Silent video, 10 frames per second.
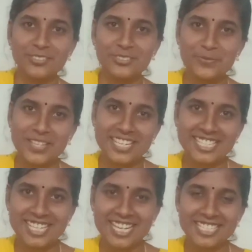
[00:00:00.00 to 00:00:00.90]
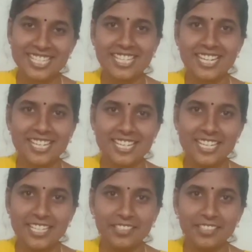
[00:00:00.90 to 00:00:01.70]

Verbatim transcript: యూట్యూబ్ ఛానల్ స్టార్ట్ చేశానండి